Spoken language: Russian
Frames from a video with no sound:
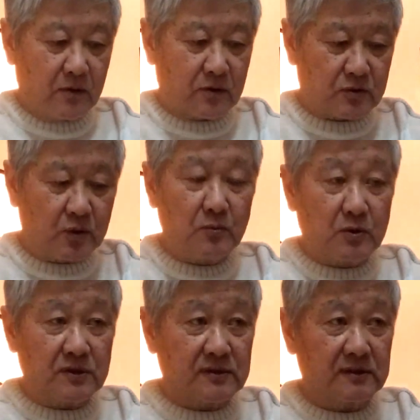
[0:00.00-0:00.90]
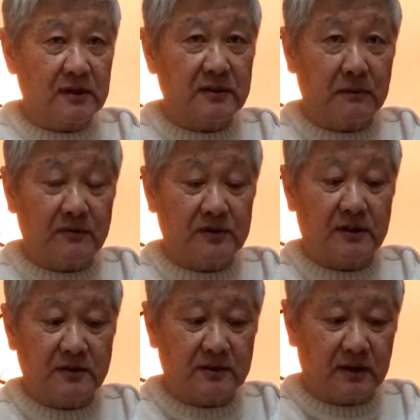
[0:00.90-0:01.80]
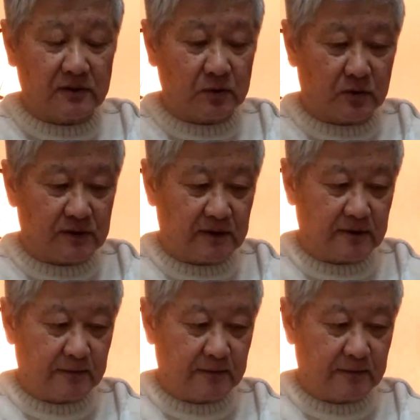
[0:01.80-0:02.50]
Что можно сказать обо всех этих ресурсах?